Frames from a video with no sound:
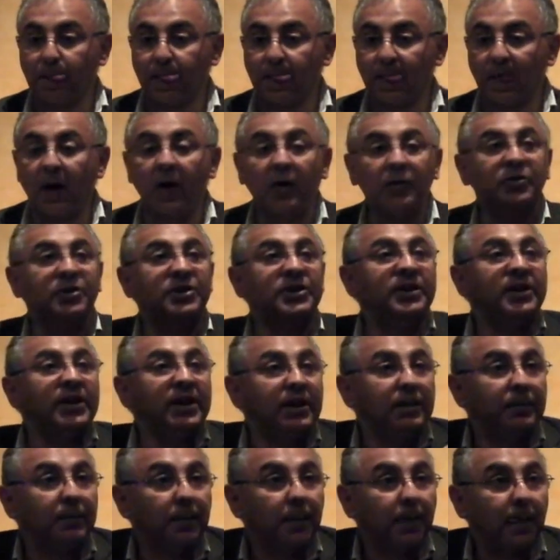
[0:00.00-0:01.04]

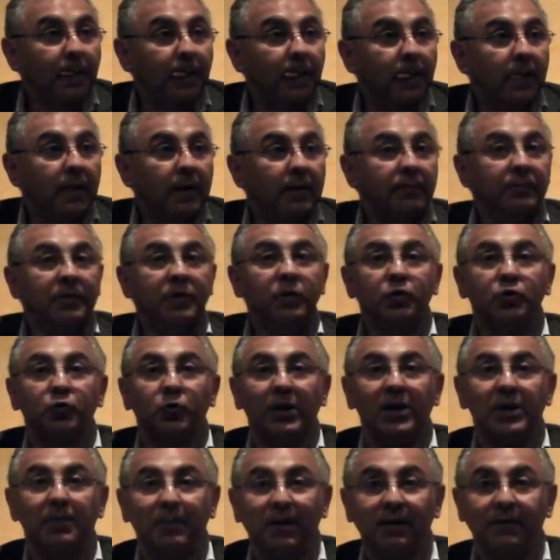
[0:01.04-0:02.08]
"Endiguer, mais ne
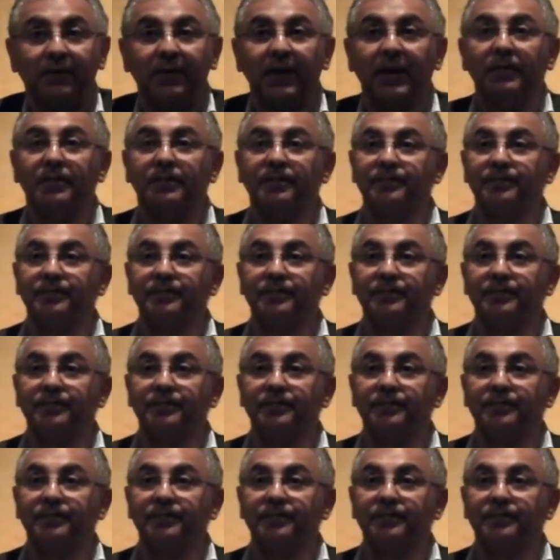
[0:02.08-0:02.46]
soyez pas ferme.